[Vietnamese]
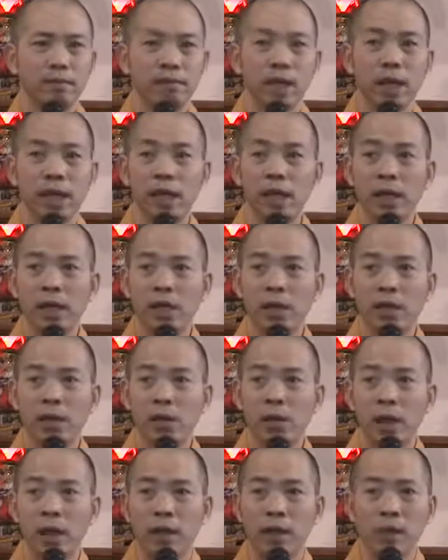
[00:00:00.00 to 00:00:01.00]
Điển hình
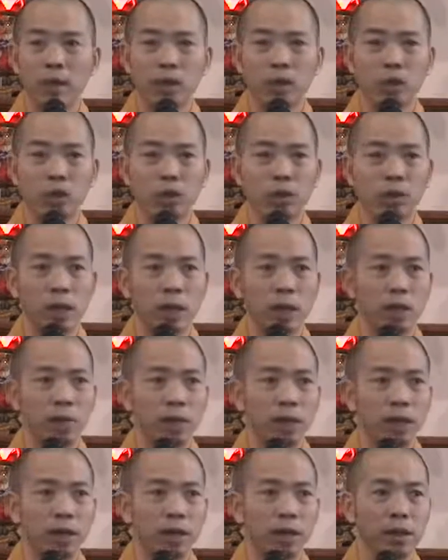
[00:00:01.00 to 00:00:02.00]
như Hòa Thượng của chúng ta
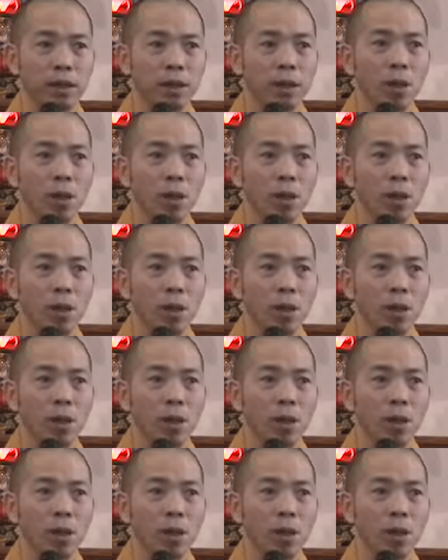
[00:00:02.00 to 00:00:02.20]
cũng vậy.